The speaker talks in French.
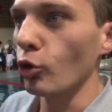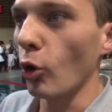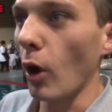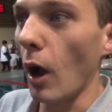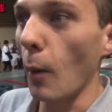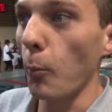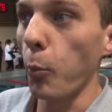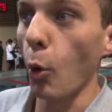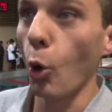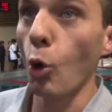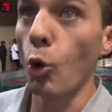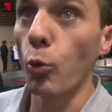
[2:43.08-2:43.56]

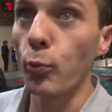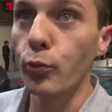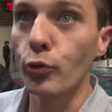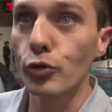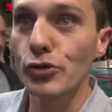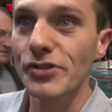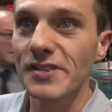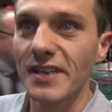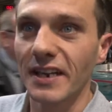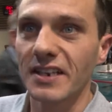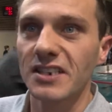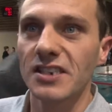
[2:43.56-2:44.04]
aura beaucoup
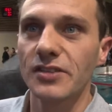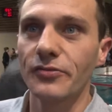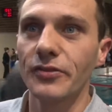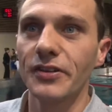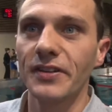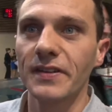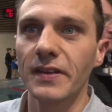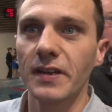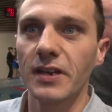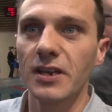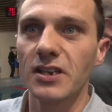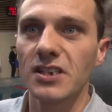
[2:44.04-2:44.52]
plus
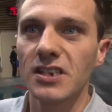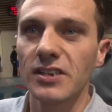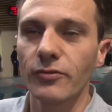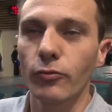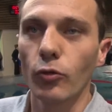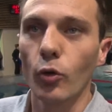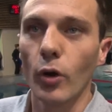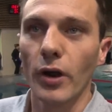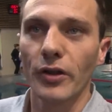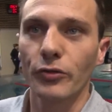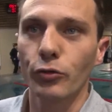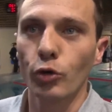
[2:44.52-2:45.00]
d'activités qui
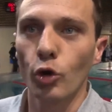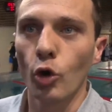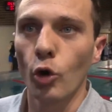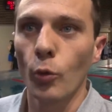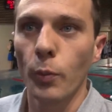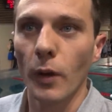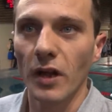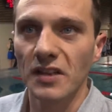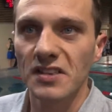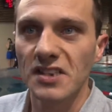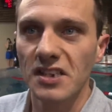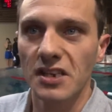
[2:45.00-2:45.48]
vont être
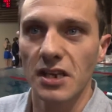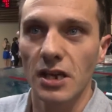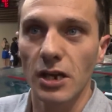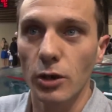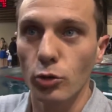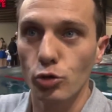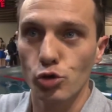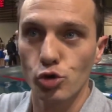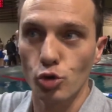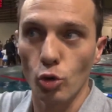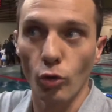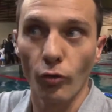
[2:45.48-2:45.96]
pratiquées
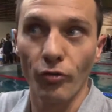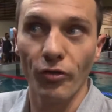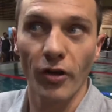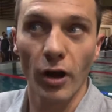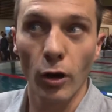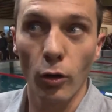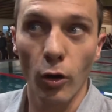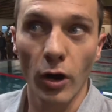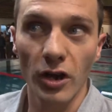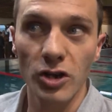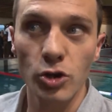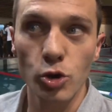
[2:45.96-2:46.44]
que ce qu'on fait à
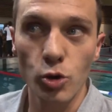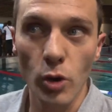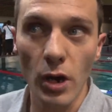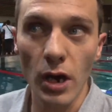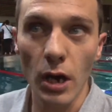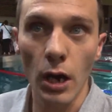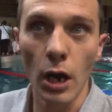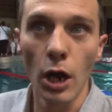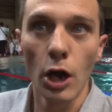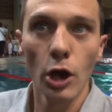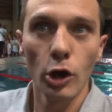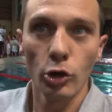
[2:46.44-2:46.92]
l'heure
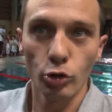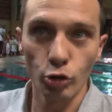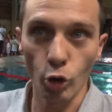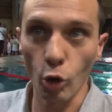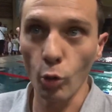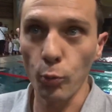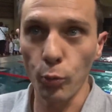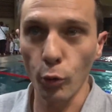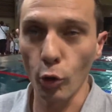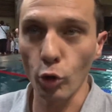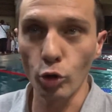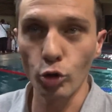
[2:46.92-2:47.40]
actuelle.
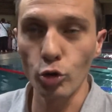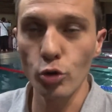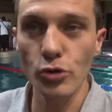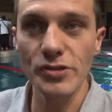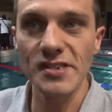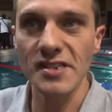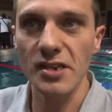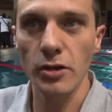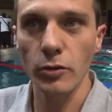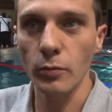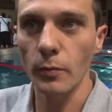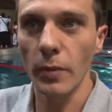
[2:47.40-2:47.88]
Donc pour nous,
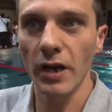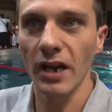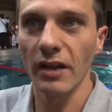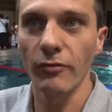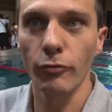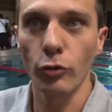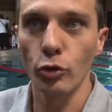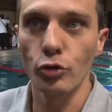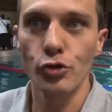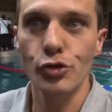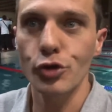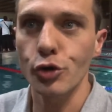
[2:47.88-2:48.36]
c'est une belle
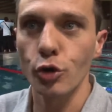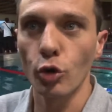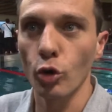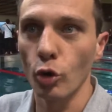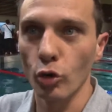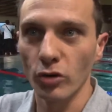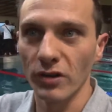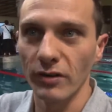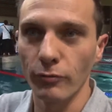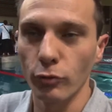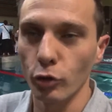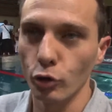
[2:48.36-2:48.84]

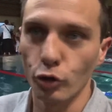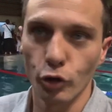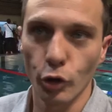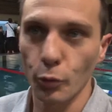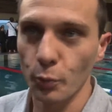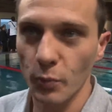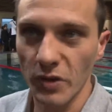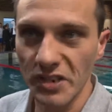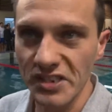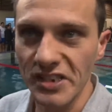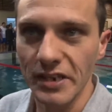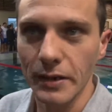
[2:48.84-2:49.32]
évolution au niveau de
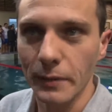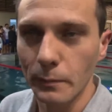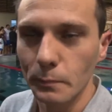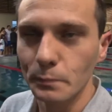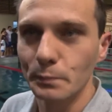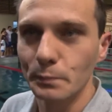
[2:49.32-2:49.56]
notre métier.